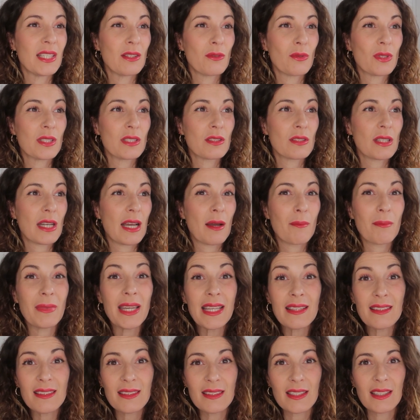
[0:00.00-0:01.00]
de nuestra
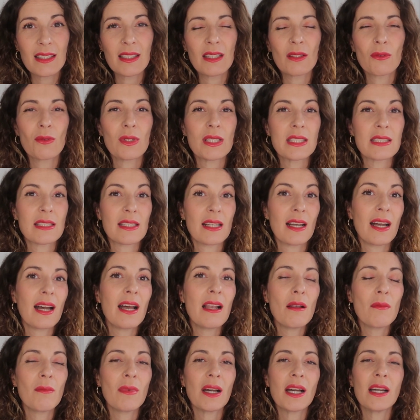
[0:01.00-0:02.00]
mente, de
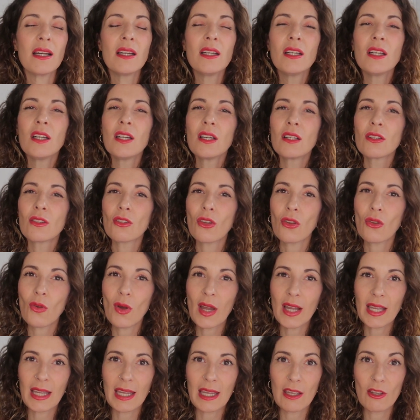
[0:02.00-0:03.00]
nuestra alma,
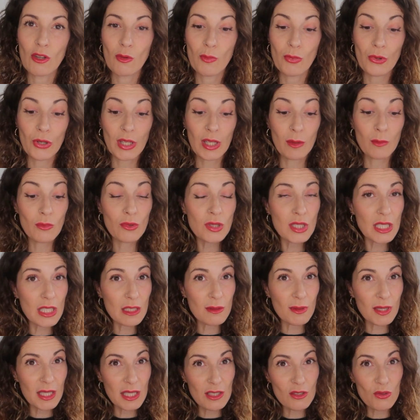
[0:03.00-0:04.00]
todo aquello, porque
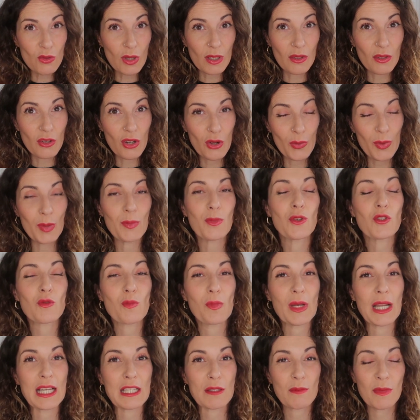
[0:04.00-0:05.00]
muchas veces cuando lo
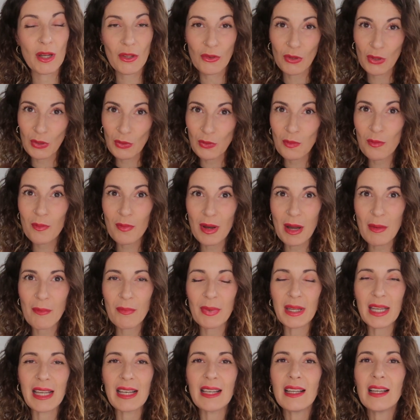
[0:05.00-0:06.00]
vemos plasmado en un
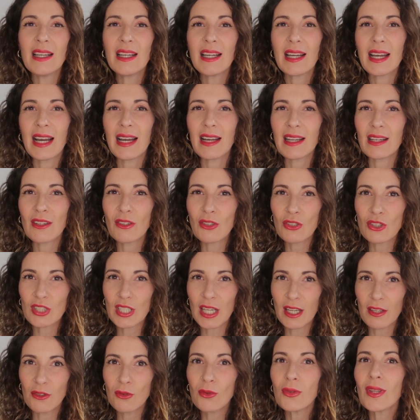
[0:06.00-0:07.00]
papel,
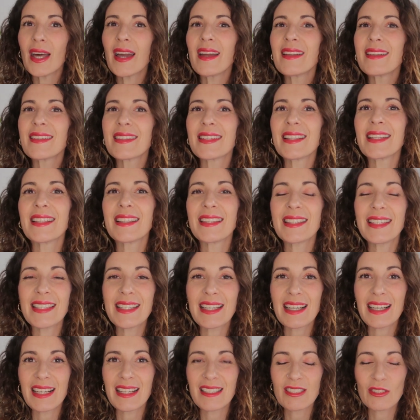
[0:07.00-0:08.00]
nos ayuda a
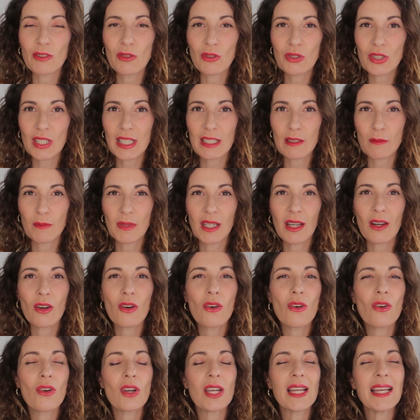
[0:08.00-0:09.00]
entender las cosas
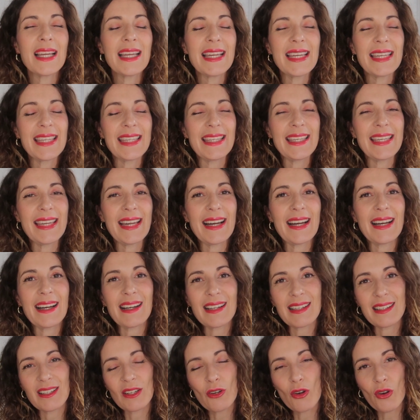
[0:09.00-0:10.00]
mejor y
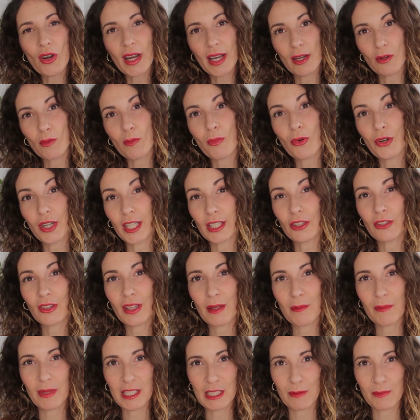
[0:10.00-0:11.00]
a coger un
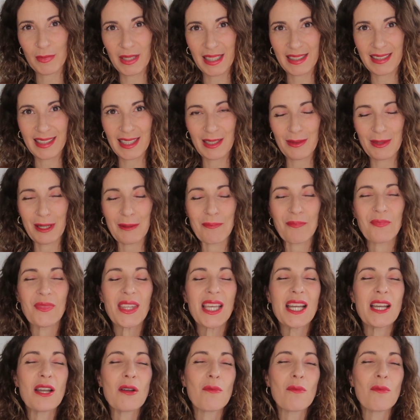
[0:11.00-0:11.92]
poquito de perspectiva.